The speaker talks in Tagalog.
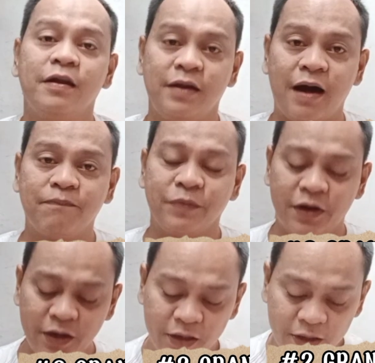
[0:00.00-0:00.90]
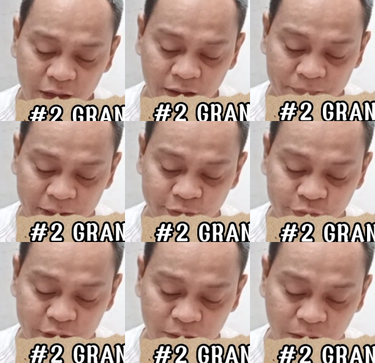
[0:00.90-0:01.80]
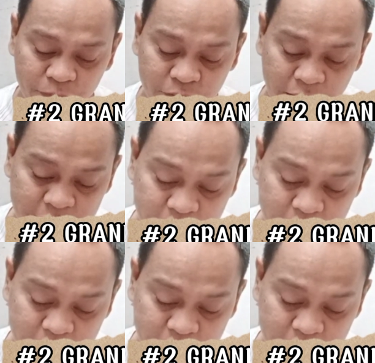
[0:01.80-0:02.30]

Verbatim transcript: Laughter. Ang panigunda naman po natin